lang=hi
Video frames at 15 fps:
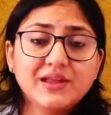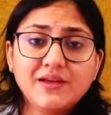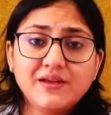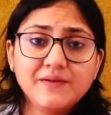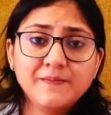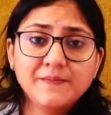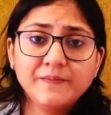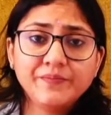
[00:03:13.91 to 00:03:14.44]

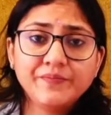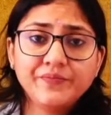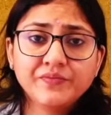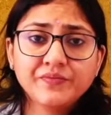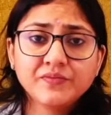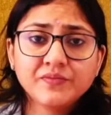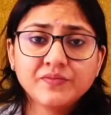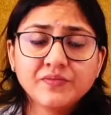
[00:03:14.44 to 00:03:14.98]

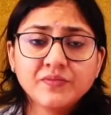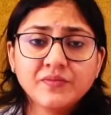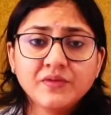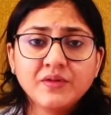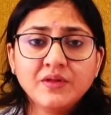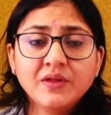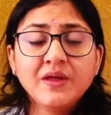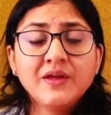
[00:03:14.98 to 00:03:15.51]

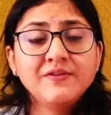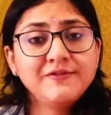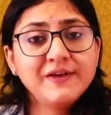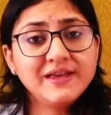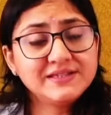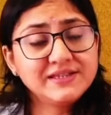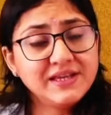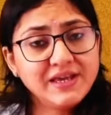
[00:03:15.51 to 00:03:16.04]
है
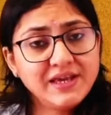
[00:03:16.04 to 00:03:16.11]
वैसे